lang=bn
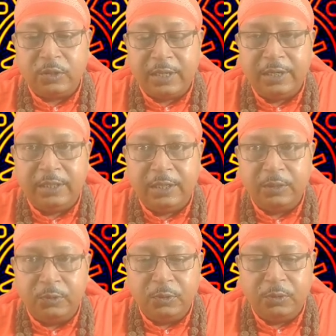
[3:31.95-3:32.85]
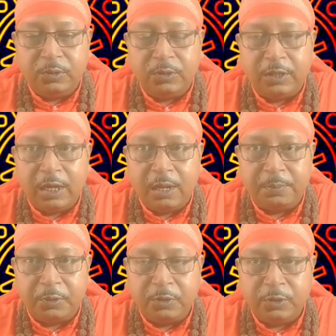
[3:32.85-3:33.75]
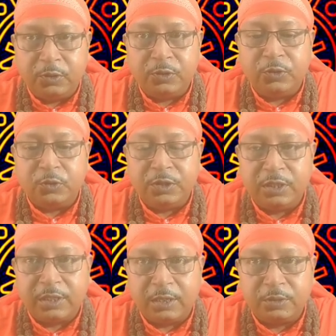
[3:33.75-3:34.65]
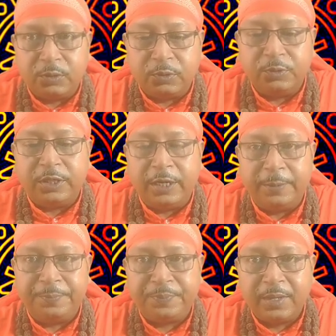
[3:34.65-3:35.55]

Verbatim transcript: যথারীতি গুরুত্ব দেওয়া প্রয়োজন জ্যোতিষশাস্ত্র অনুসারে